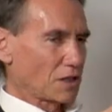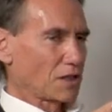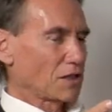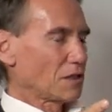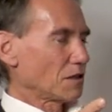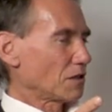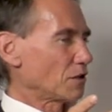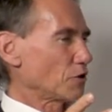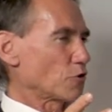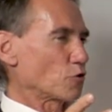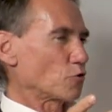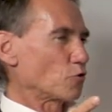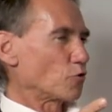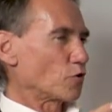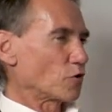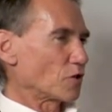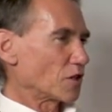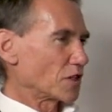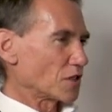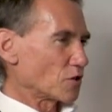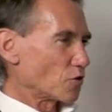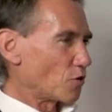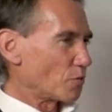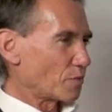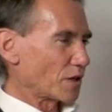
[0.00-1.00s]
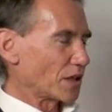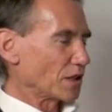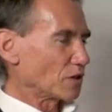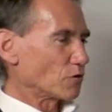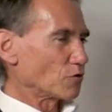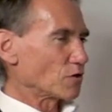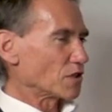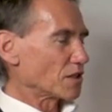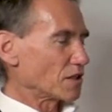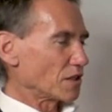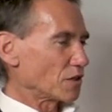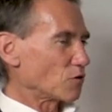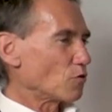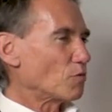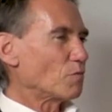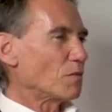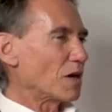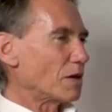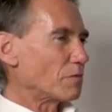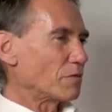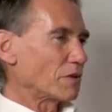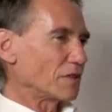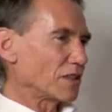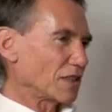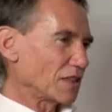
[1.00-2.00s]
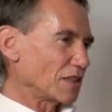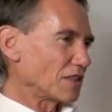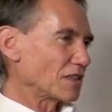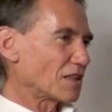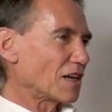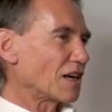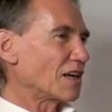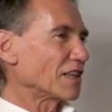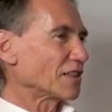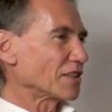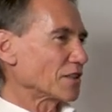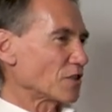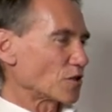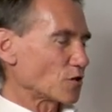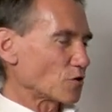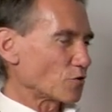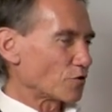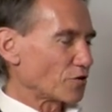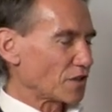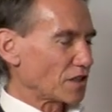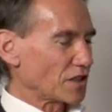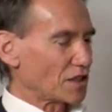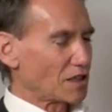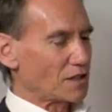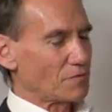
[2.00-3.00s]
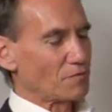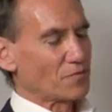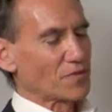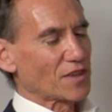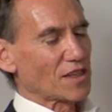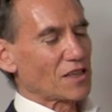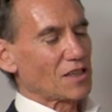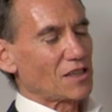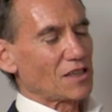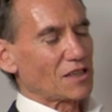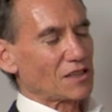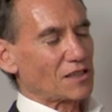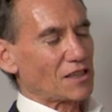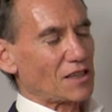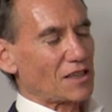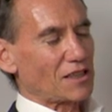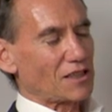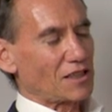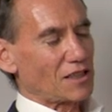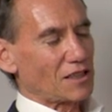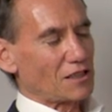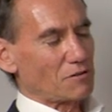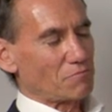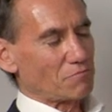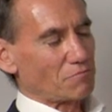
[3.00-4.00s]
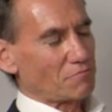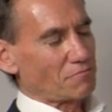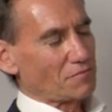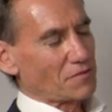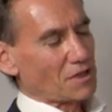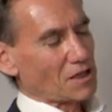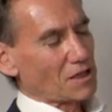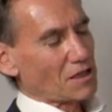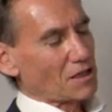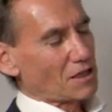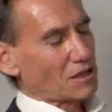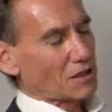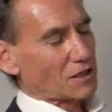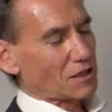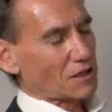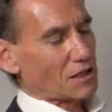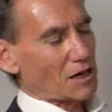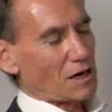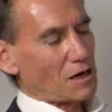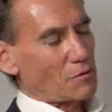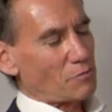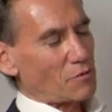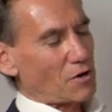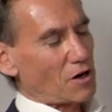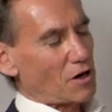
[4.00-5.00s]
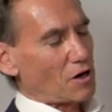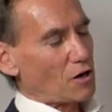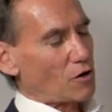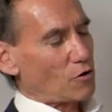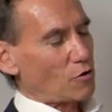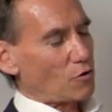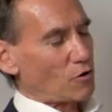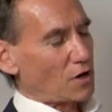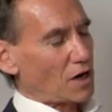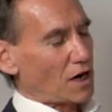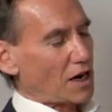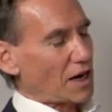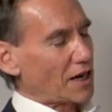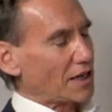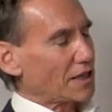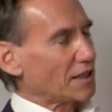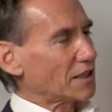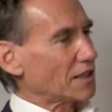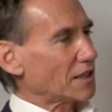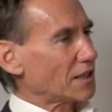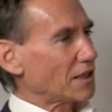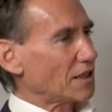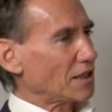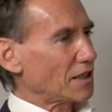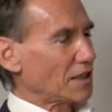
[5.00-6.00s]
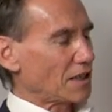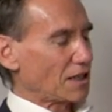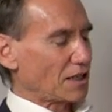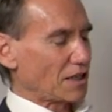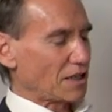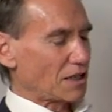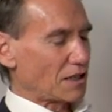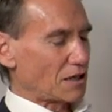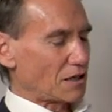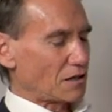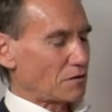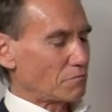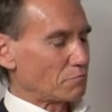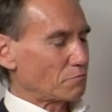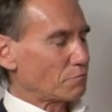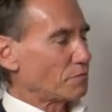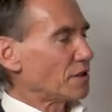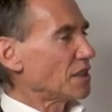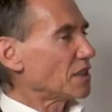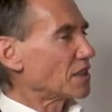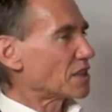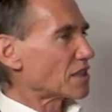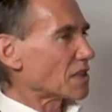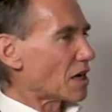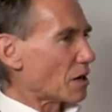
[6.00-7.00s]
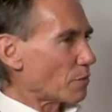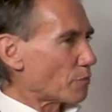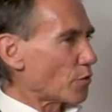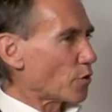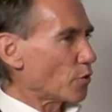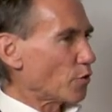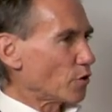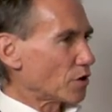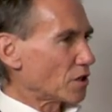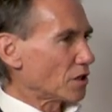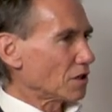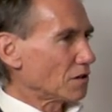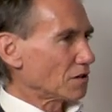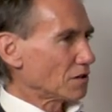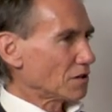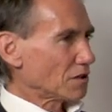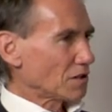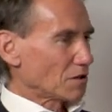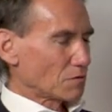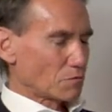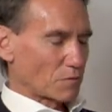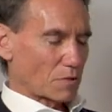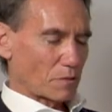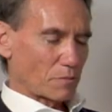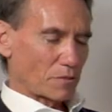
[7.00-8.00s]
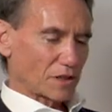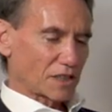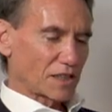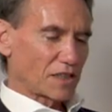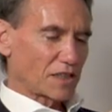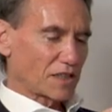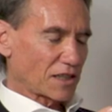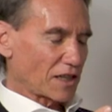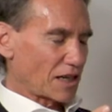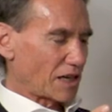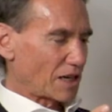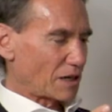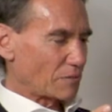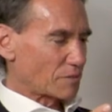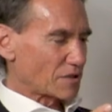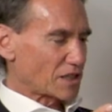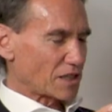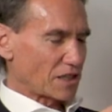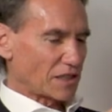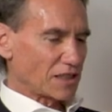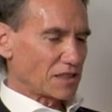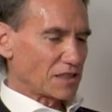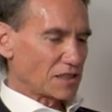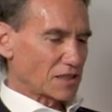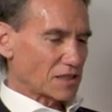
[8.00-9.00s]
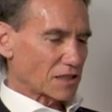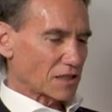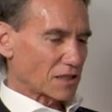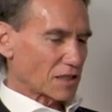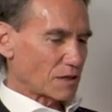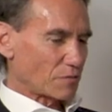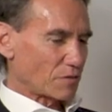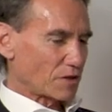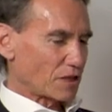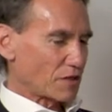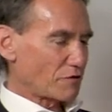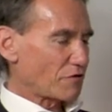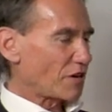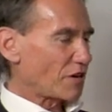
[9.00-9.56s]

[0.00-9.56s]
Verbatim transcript: Ja. Ein Schokocroissant bringt uns nicht um, aber jeden Tag ist zu viel. Dann ähm, da haben wir auch eigene ähm, Pizzaböden. Kichererbsen, Linse, kann man eine